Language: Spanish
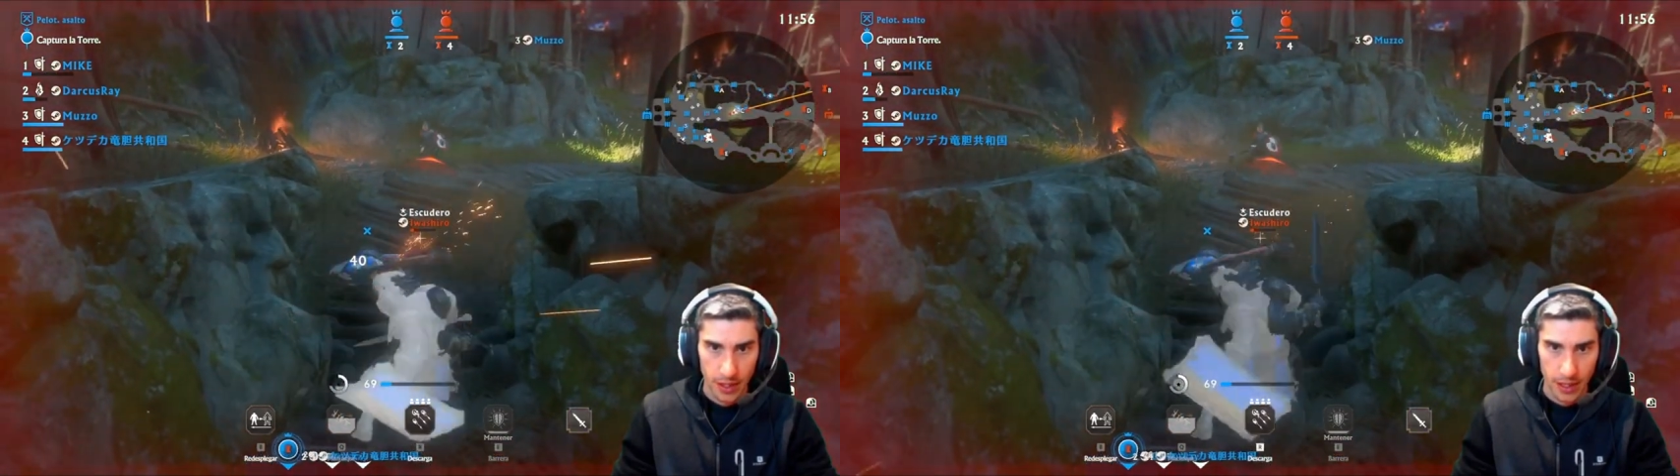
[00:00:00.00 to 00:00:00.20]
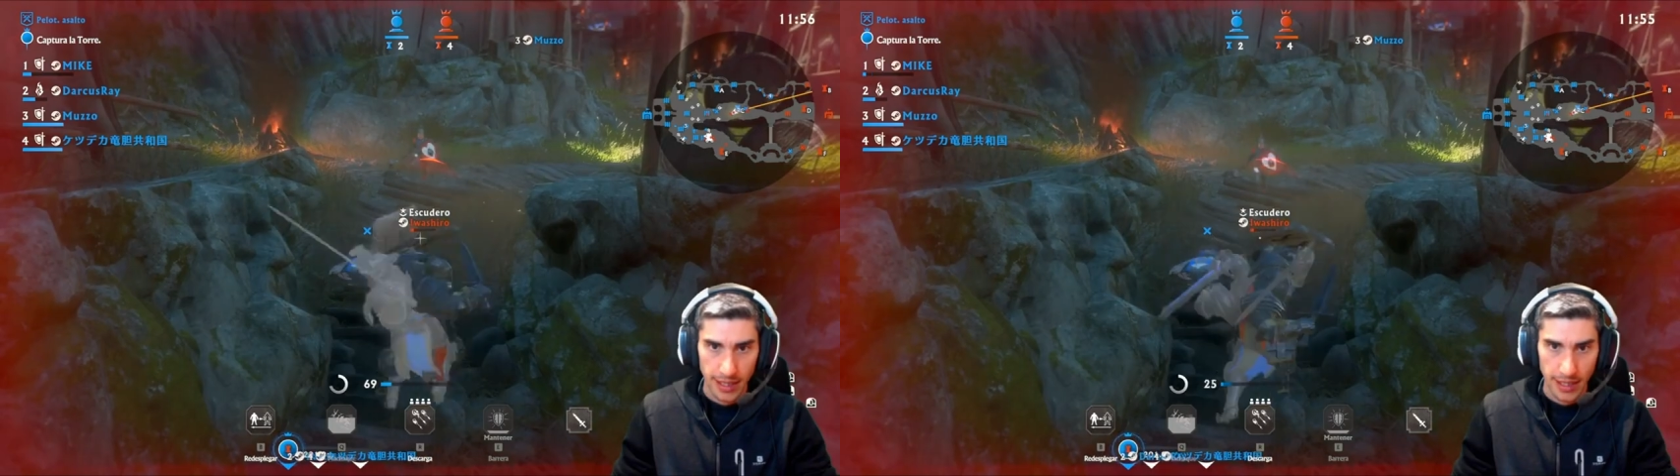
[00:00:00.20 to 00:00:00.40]

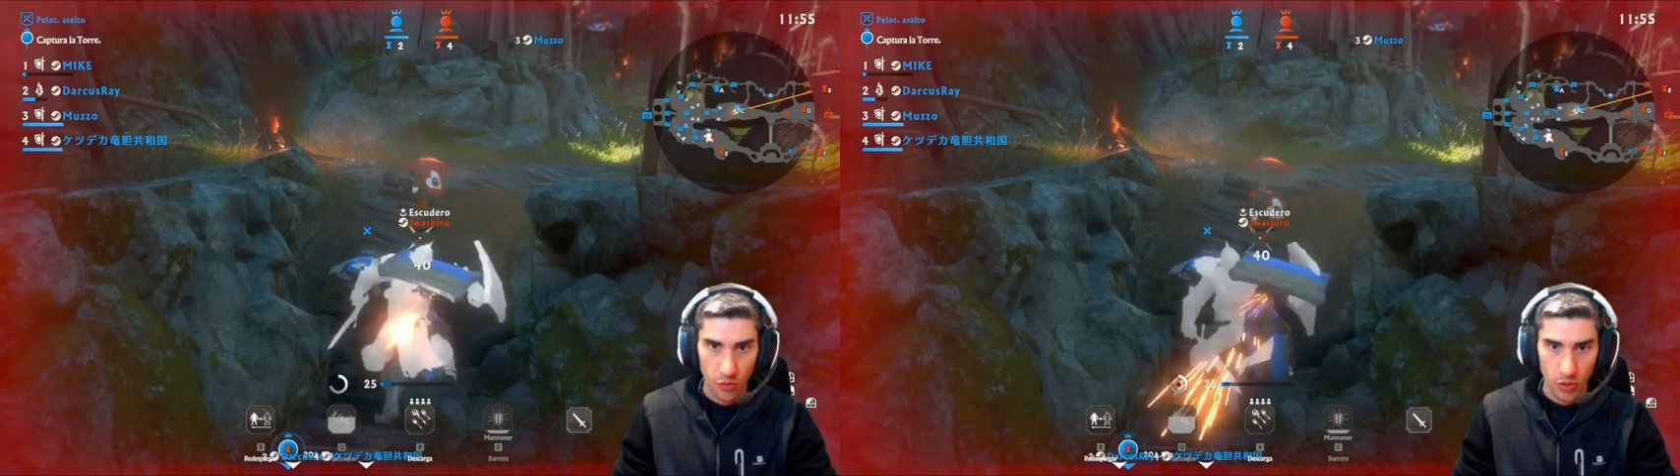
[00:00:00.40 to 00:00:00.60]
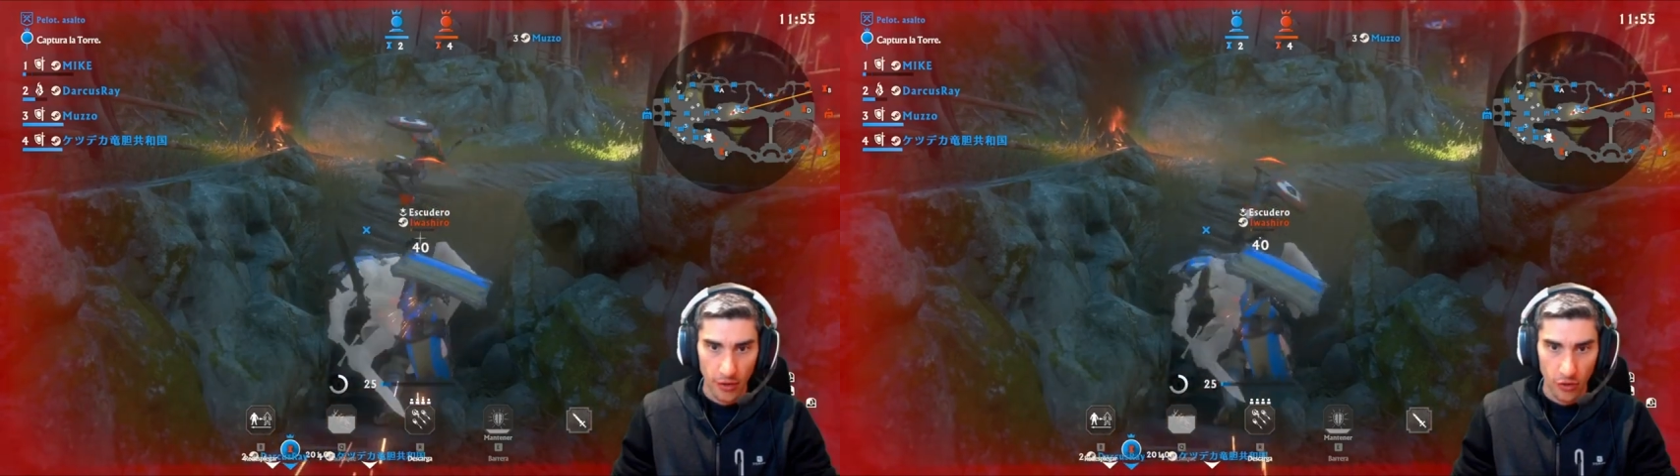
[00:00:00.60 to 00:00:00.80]
están
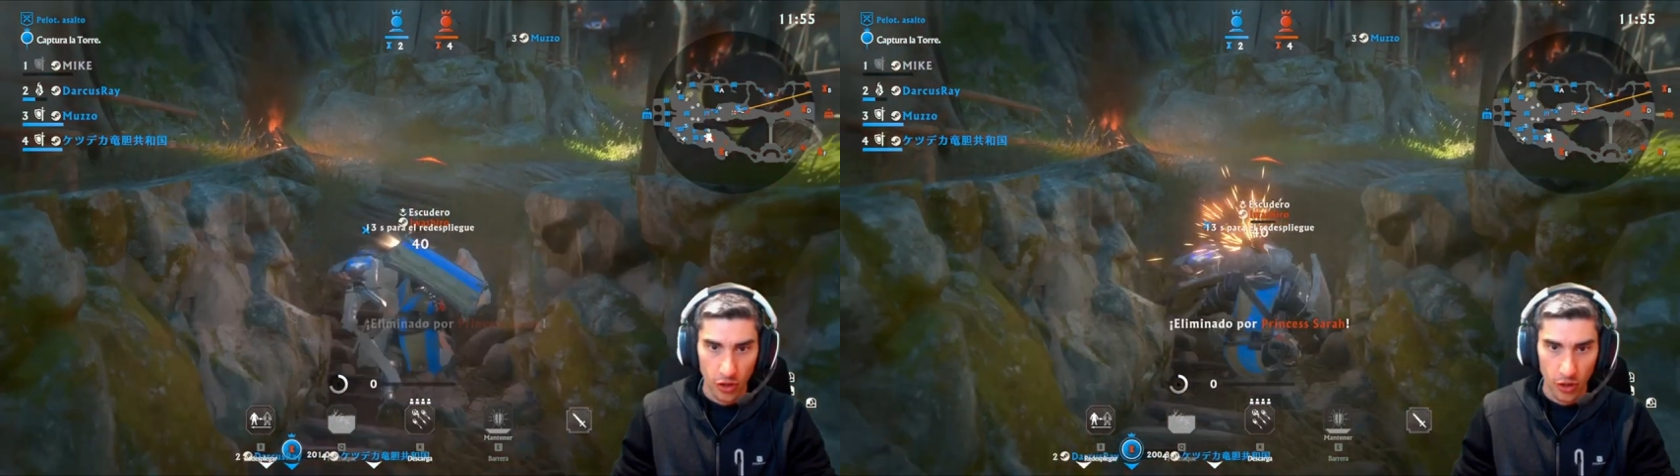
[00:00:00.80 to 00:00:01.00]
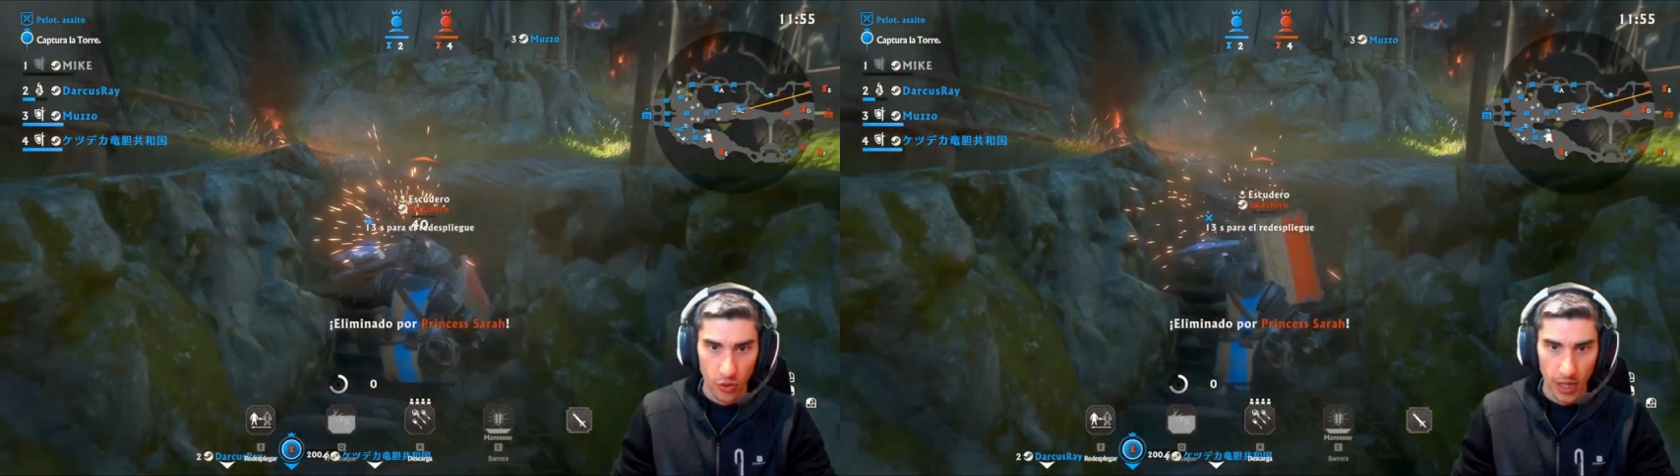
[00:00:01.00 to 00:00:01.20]
curando, no
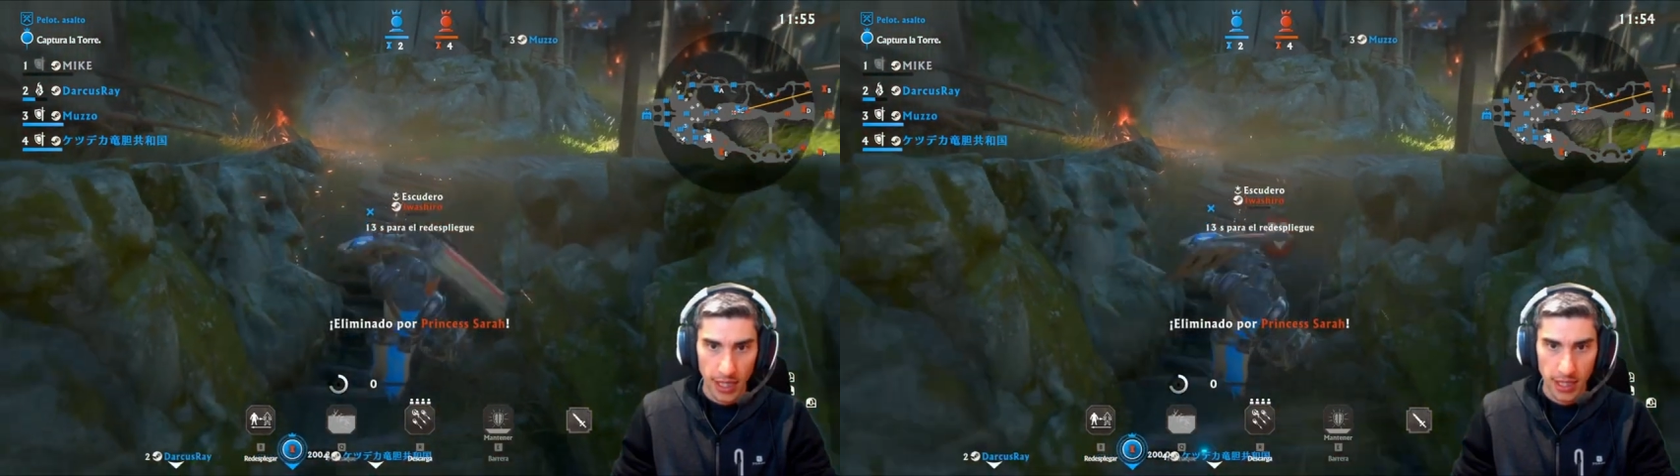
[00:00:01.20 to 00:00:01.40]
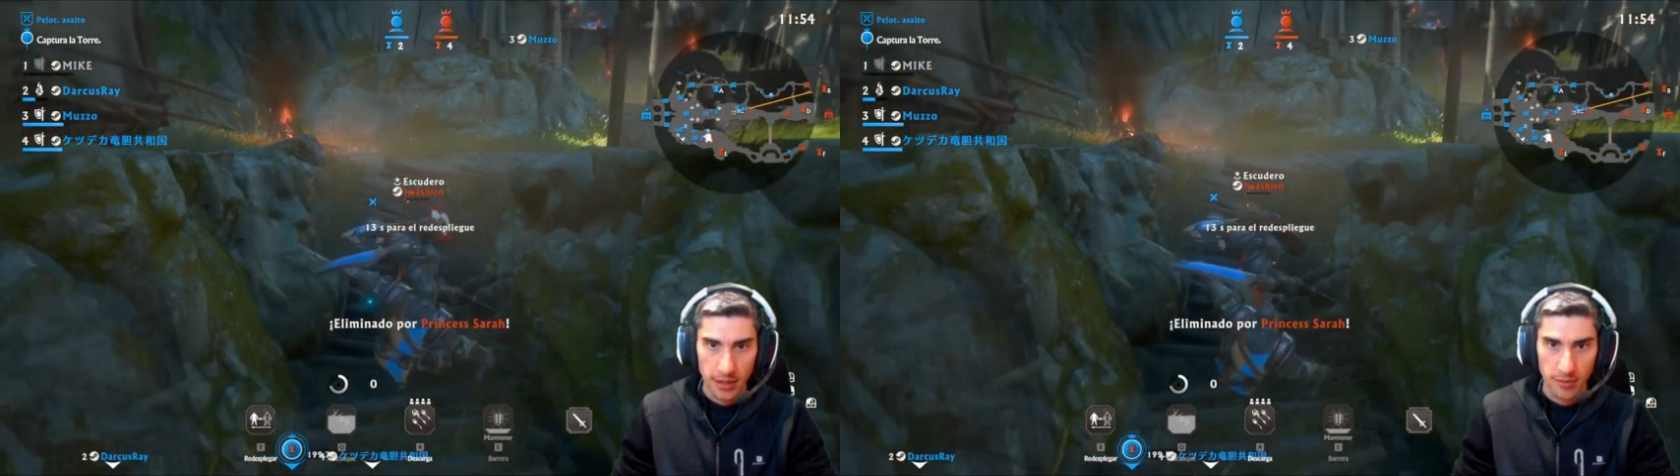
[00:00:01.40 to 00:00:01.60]
me curéis.
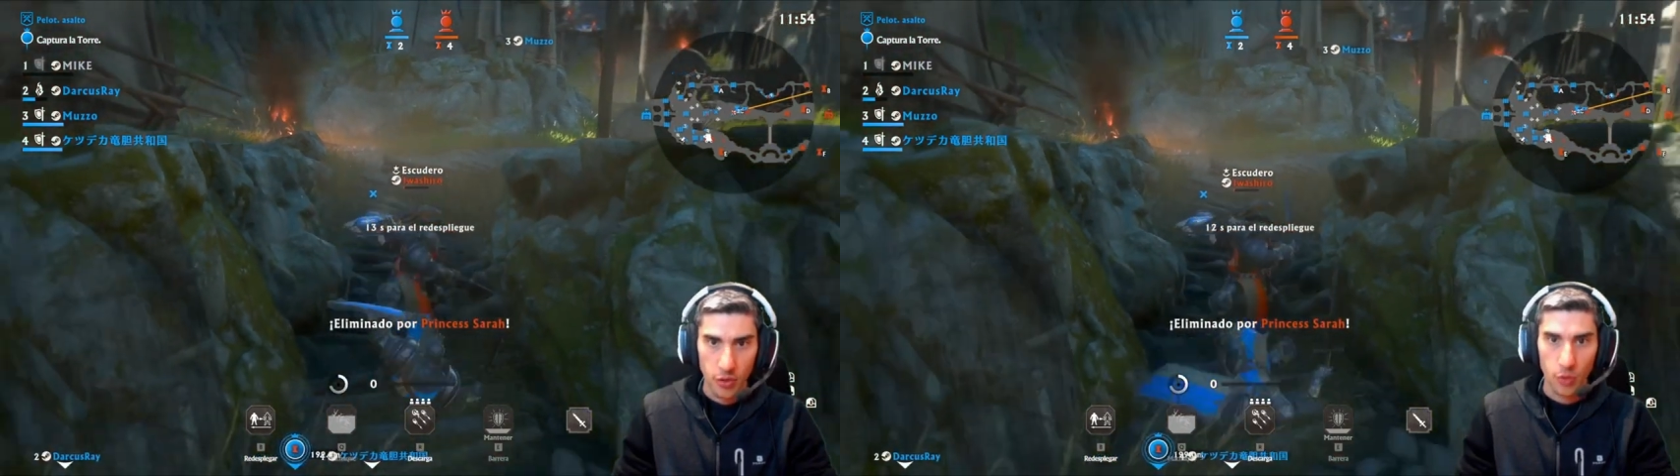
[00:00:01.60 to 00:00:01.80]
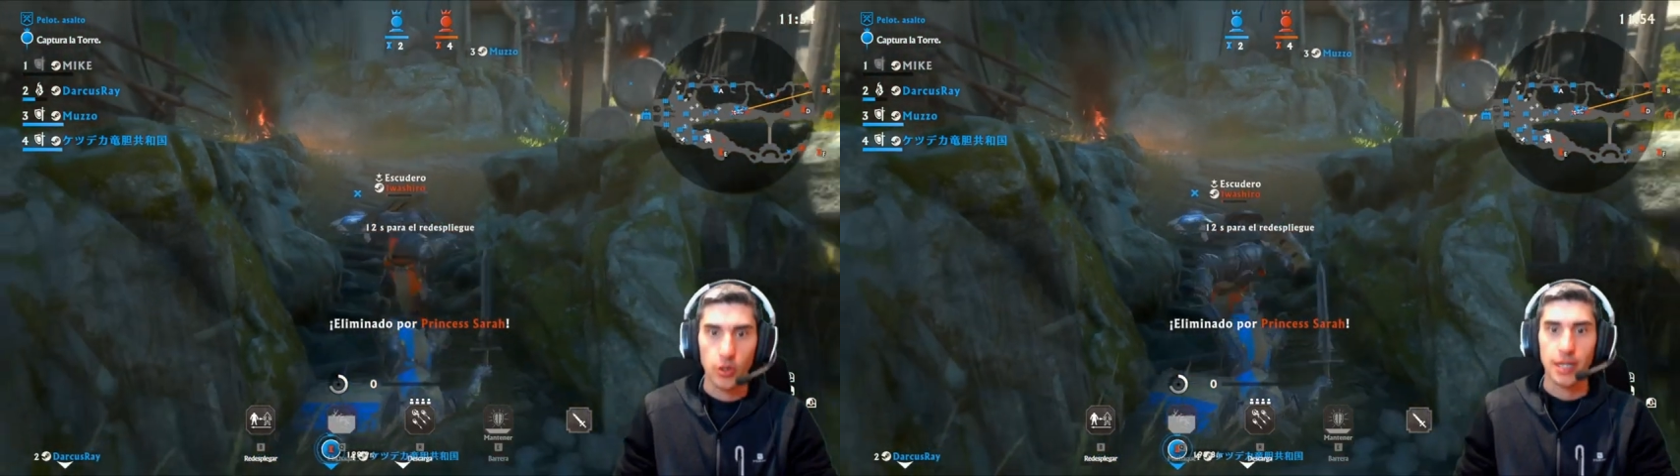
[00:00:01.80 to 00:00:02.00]

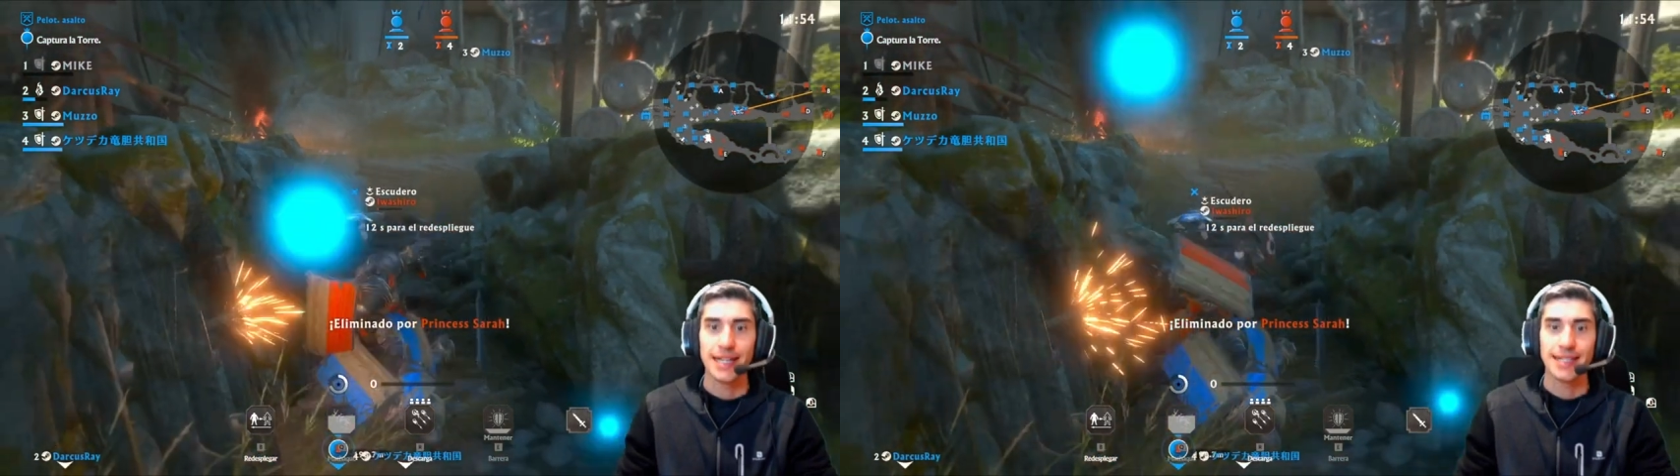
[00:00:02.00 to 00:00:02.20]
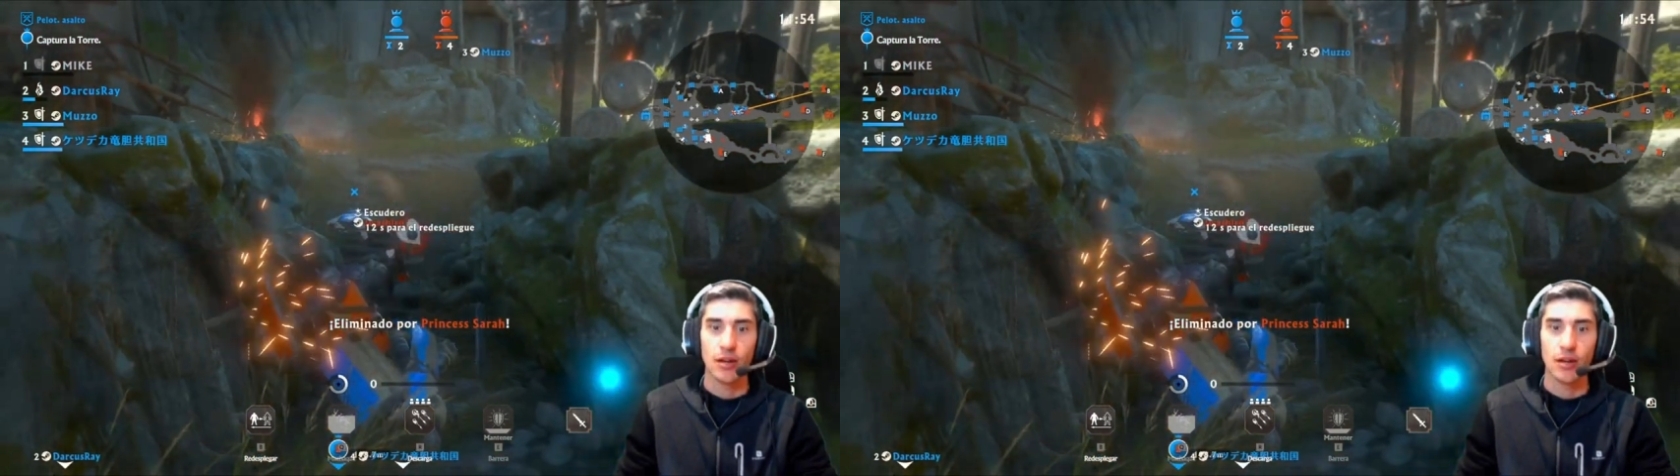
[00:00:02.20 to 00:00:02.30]
por qué están